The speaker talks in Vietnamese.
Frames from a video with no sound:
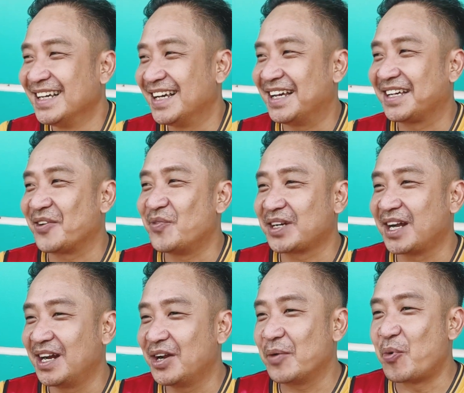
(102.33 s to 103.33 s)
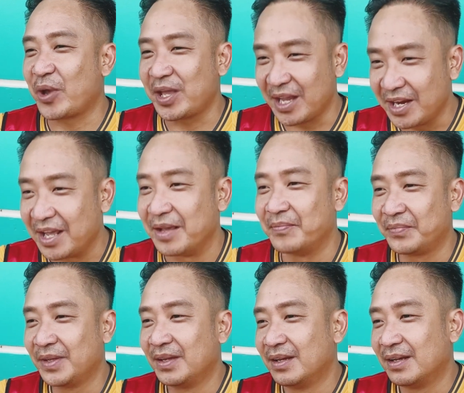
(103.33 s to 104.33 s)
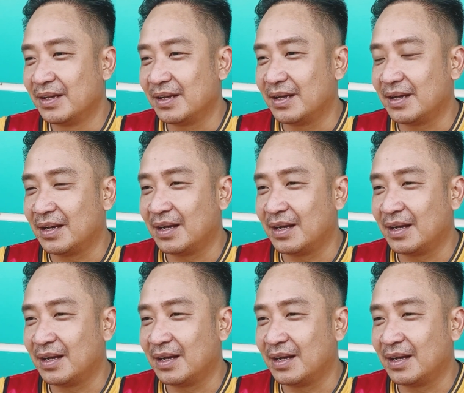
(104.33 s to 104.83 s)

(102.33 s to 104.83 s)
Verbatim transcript: À, cổng mặt trời đó là một cái kỷ niệm à,